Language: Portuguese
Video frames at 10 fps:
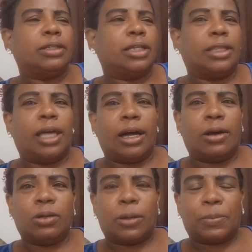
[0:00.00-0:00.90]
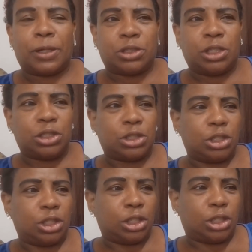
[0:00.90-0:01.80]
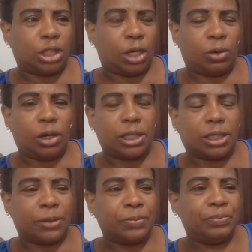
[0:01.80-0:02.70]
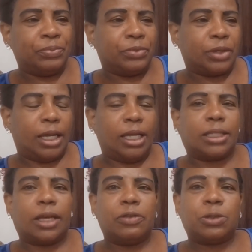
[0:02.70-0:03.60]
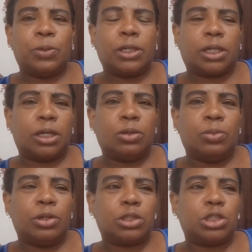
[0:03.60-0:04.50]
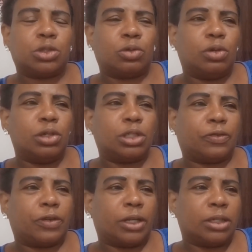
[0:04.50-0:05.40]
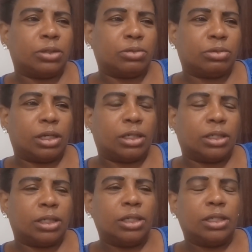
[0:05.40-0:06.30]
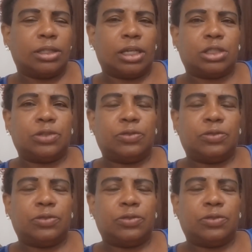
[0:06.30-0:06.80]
que dá aula para gente teórica, ele estava explicando um monte de coisa, falando da, das